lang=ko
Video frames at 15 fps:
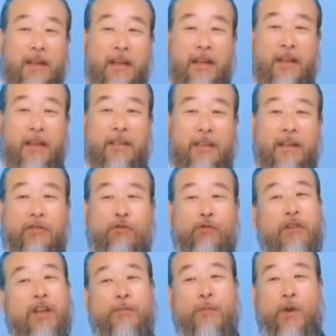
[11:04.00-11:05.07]
데리고
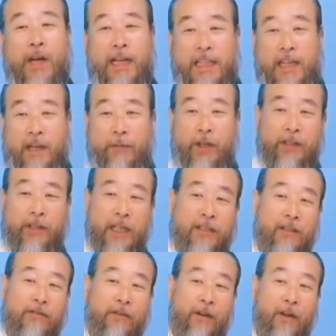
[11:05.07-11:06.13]
그 군립 못
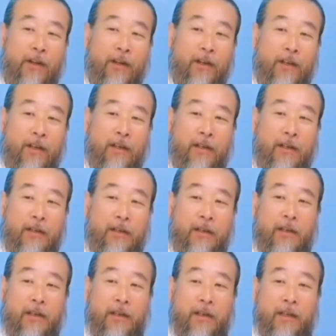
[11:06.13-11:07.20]
할 사람이 어디 있을까
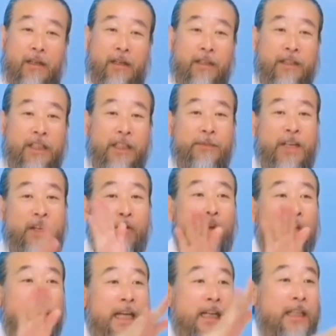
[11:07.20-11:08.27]

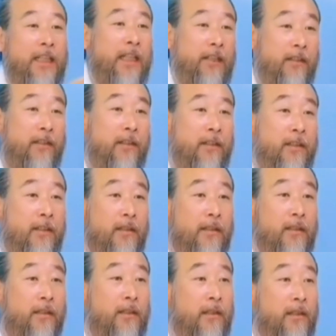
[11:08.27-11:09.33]
지금 이 꼴이 난
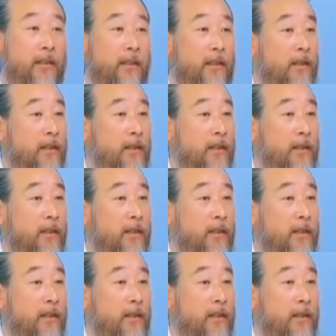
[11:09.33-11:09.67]
거예요